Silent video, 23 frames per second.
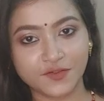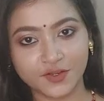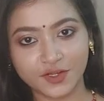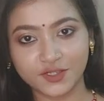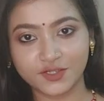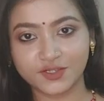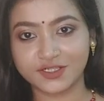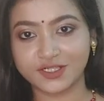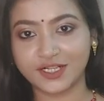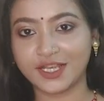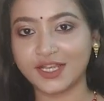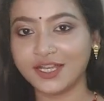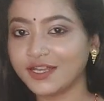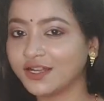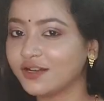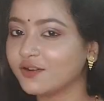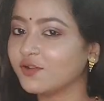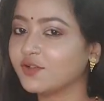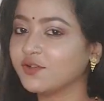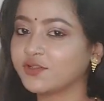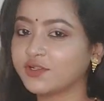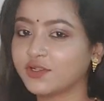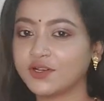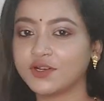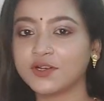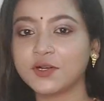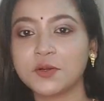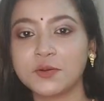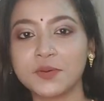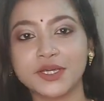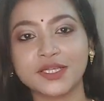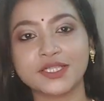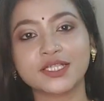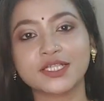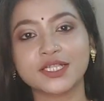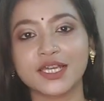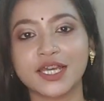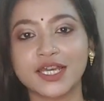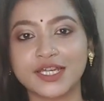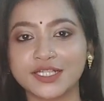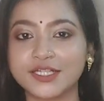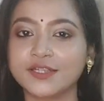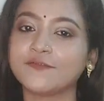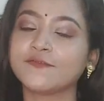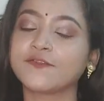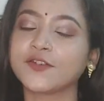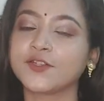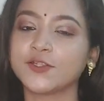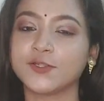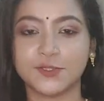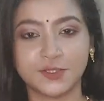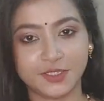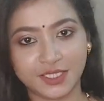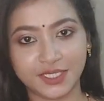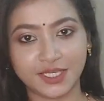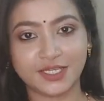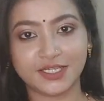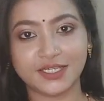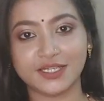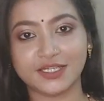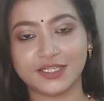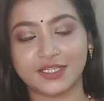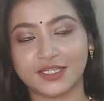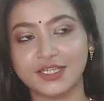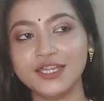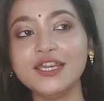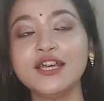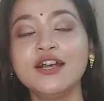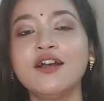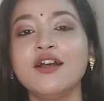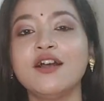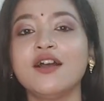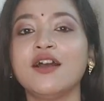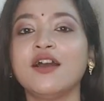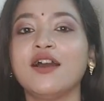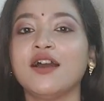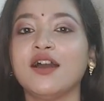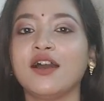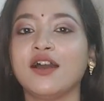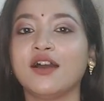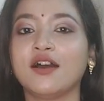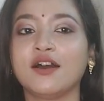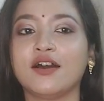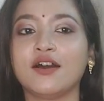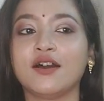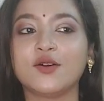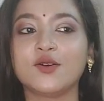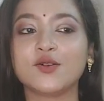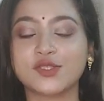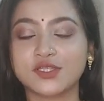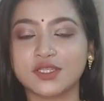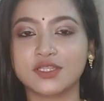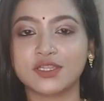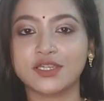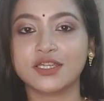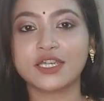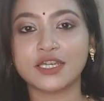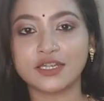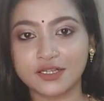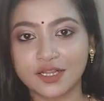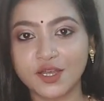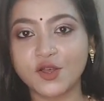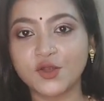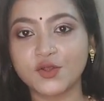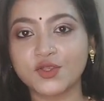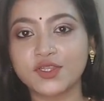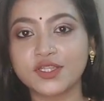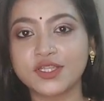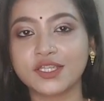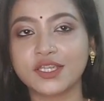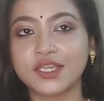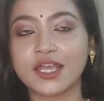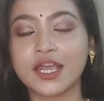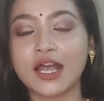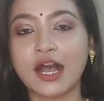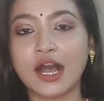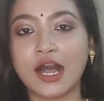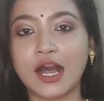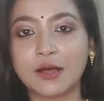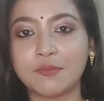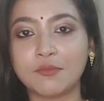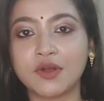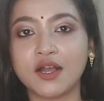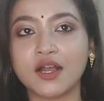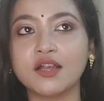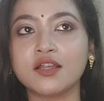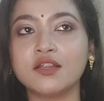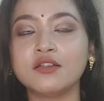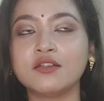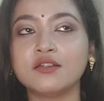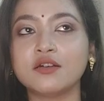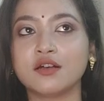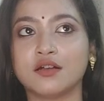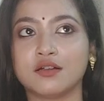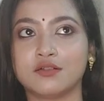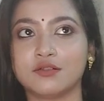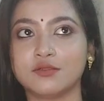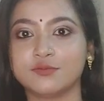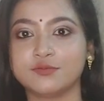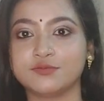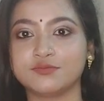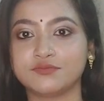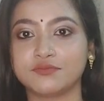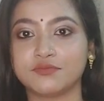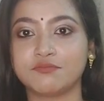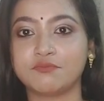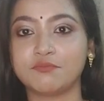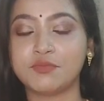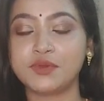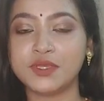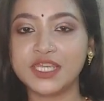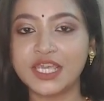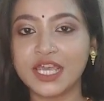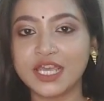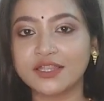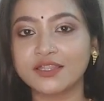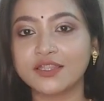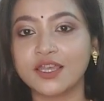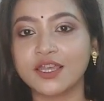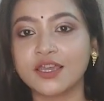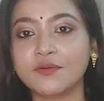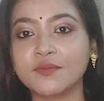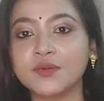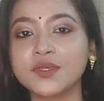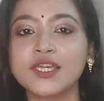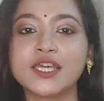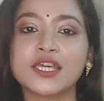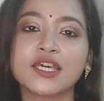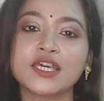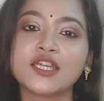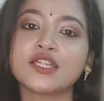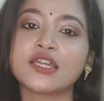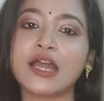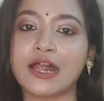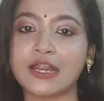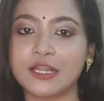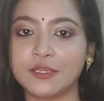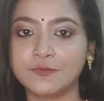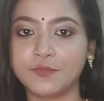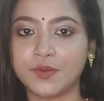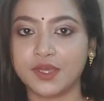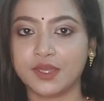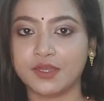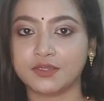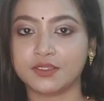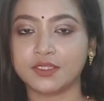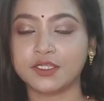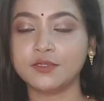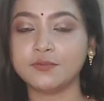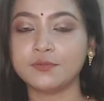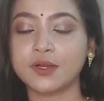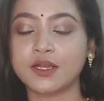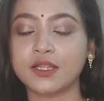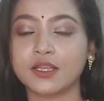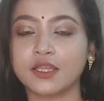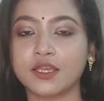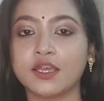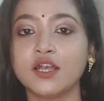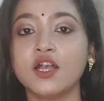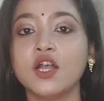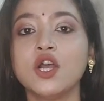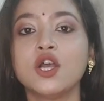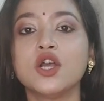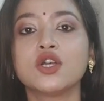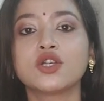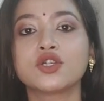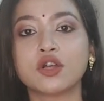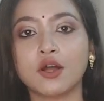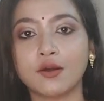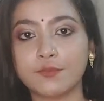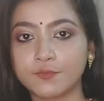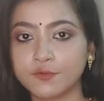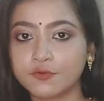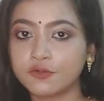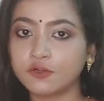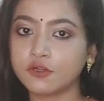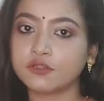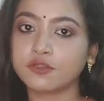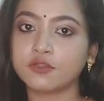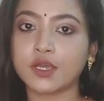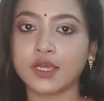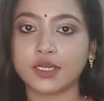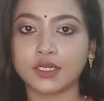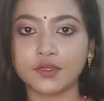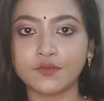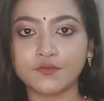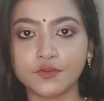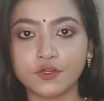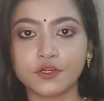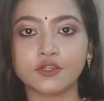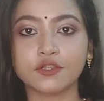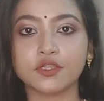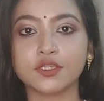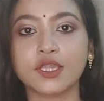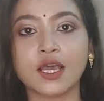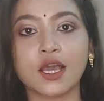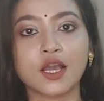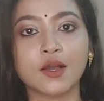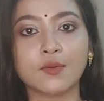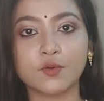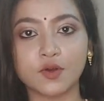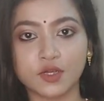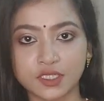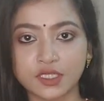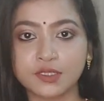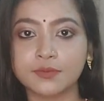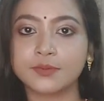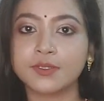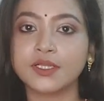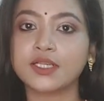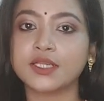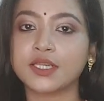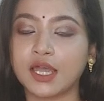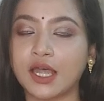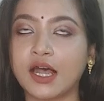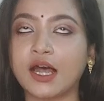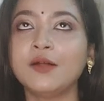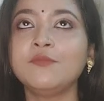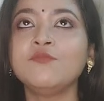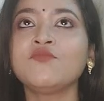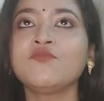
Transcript: ভিডিও না অন্যরকম আজকে একটা ভিডিও নিয়ে এসেছি হচ্ছে সেটা হচ্ছে আমার বিয়েতে আমি কি কি শাড়ি পেয়েছি মানে সবগুলো তো একটা ভিডিওতে দেখা পসিবল না